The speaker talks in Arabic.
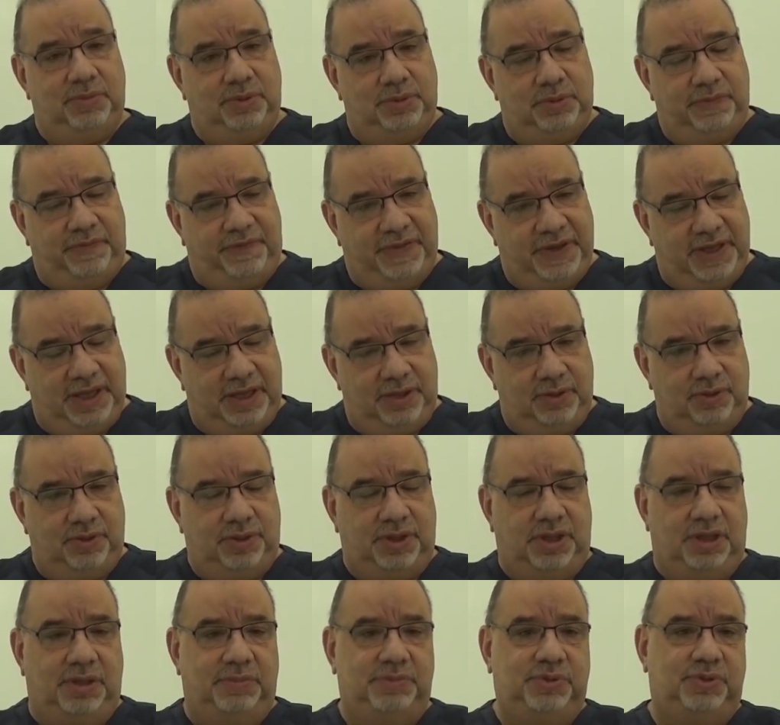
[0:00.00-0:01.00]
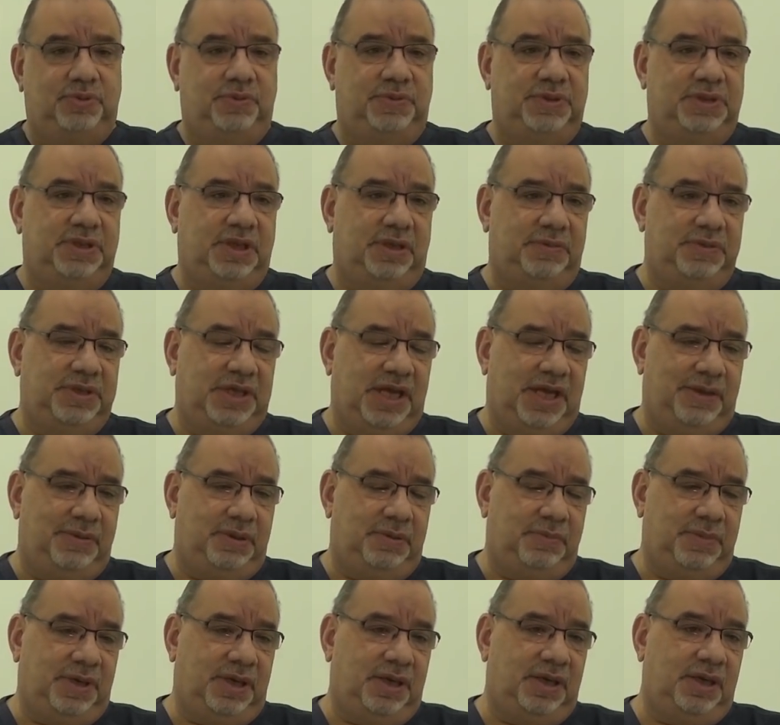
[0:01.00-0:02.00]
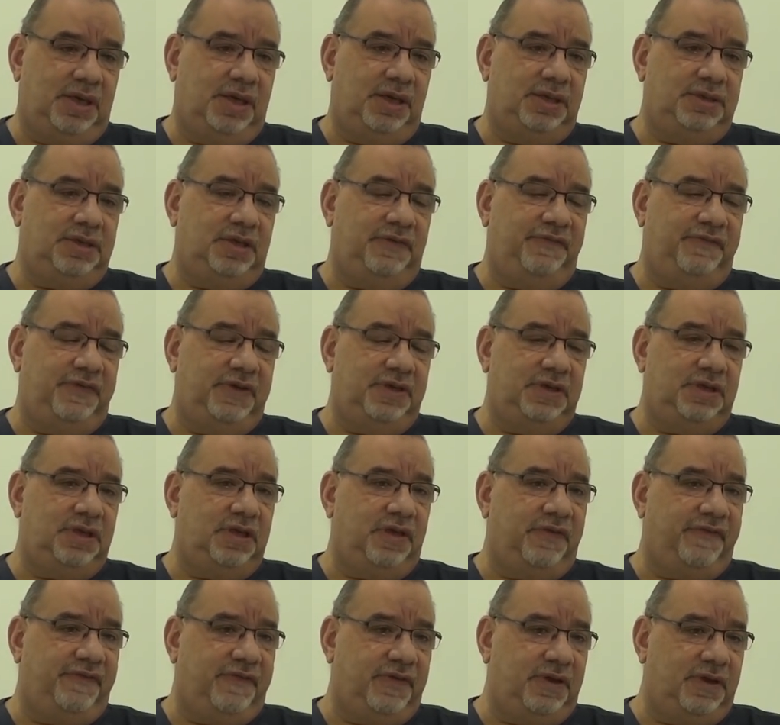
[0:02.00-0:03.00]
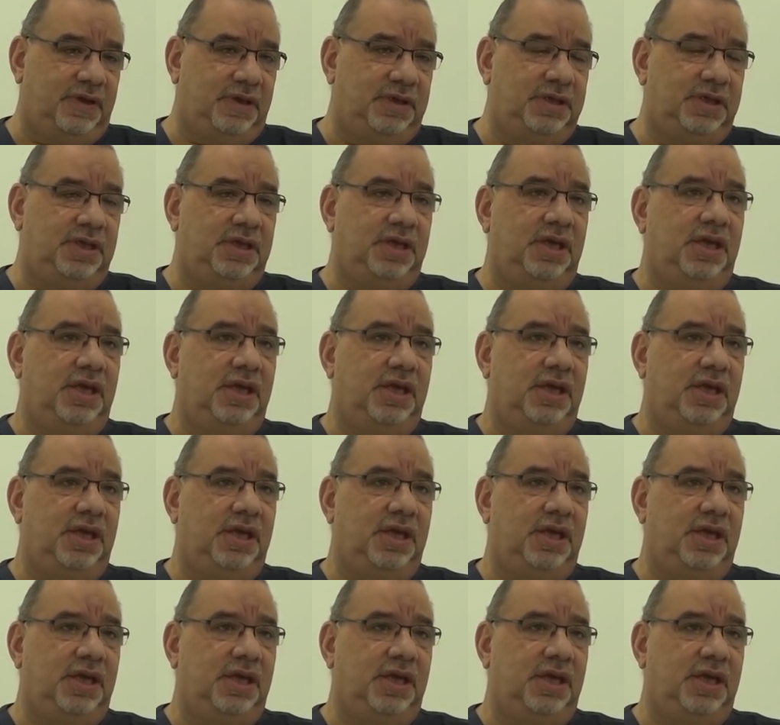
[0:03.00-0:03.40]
الفئه الاخرى بنتعامل معها فئه الاطفال